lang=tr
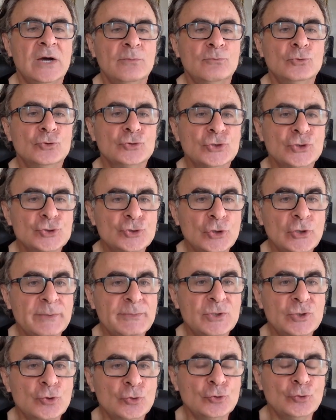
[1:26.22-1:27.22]
Burada
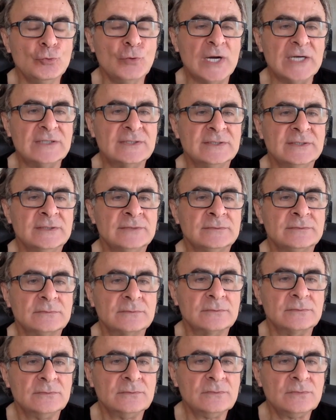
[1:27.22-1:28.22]
şöyle bir konu var.
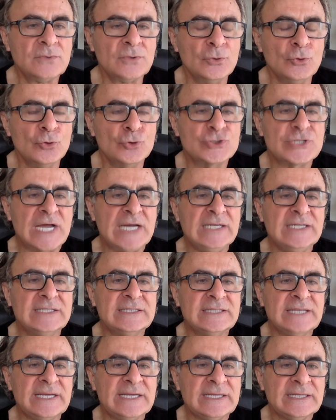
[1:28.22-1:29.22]

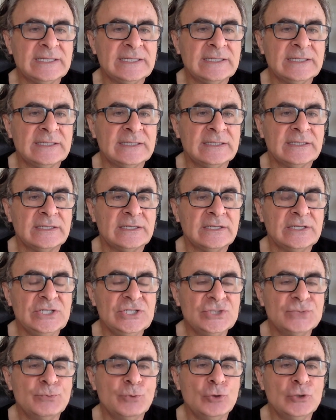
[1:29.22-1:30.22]
Özellikle
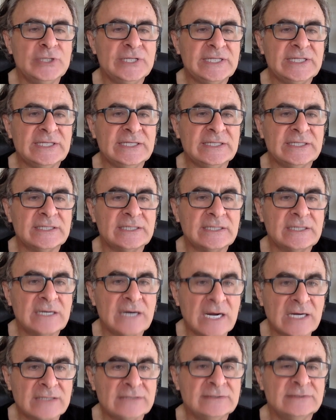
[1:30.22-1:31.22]
iç böldeki
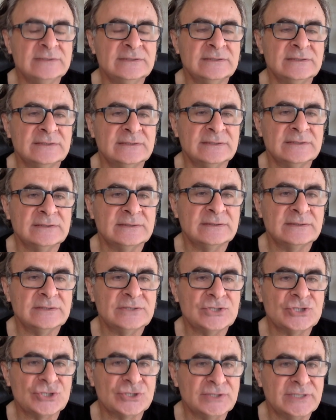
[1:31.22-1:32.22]
karın
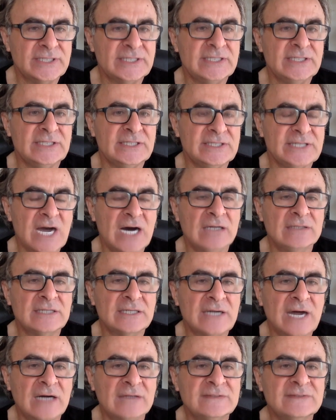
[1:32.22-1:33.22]
içindeki
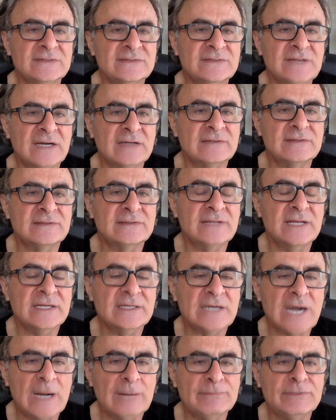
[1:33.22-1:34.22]
yağlar arttığı
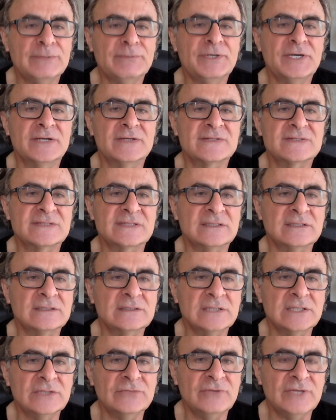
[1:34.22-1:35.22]
takdirde kalp damar
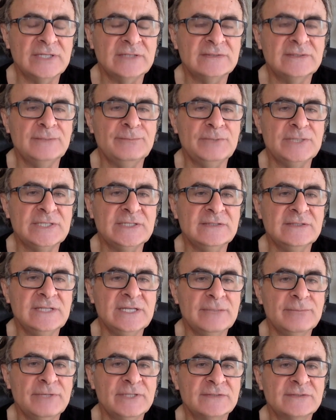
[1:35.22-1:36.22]
hastalıkları ve tip 2
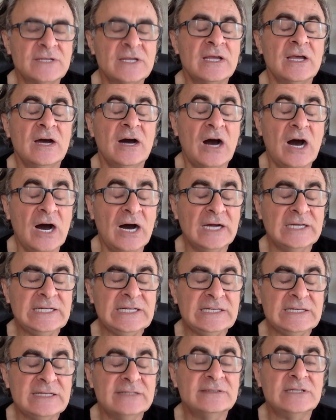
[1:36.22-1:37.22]
diyabet
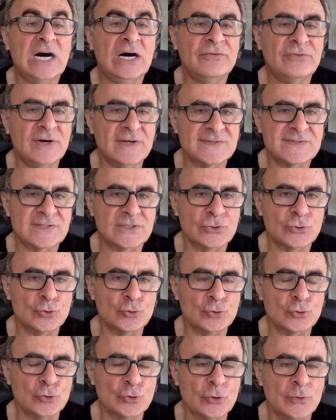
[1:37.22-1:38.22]
haliyle daha fazla
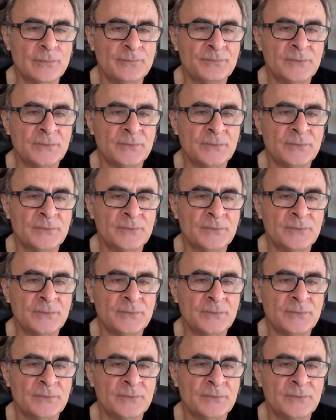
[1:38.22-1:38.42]
görülüyor.